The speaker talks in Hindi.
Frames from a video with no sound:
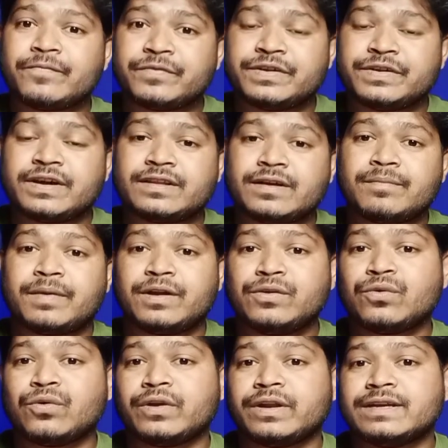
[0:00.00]
ज़्यादा वैल्यू
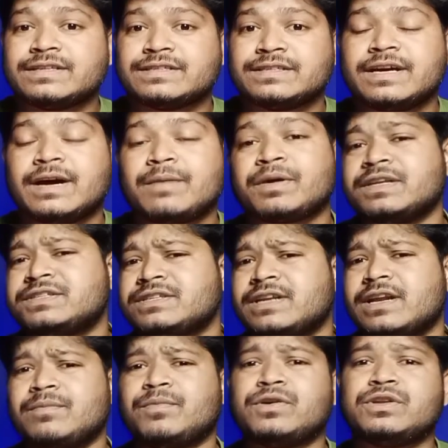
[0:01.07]
होने से आपके
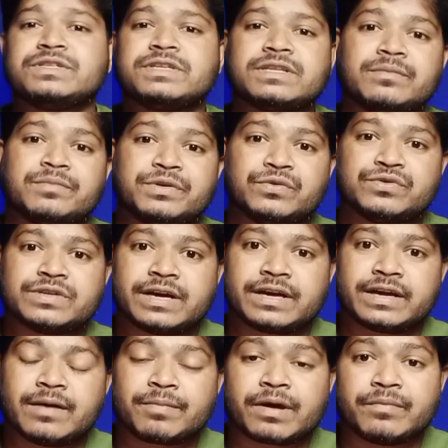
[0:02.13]
चैनल पर ज़्यादा व्यूज
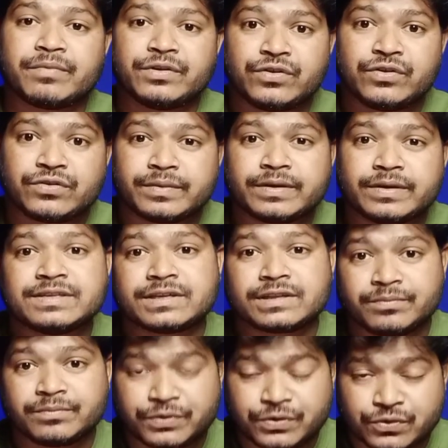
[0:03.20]
आएंगे आपके वीडियोज़ में ज़्यादा
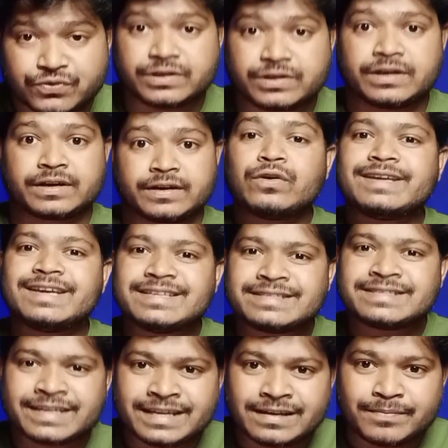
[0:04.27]
व्यूज आएंगे तो ये
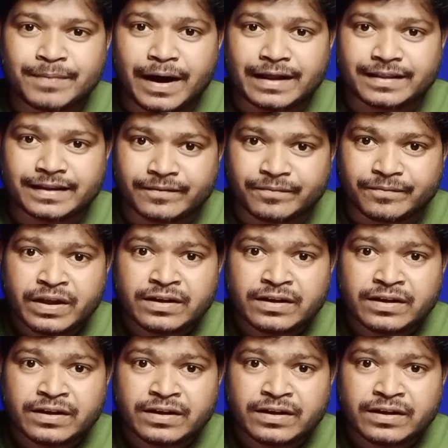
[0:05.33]
सही बात है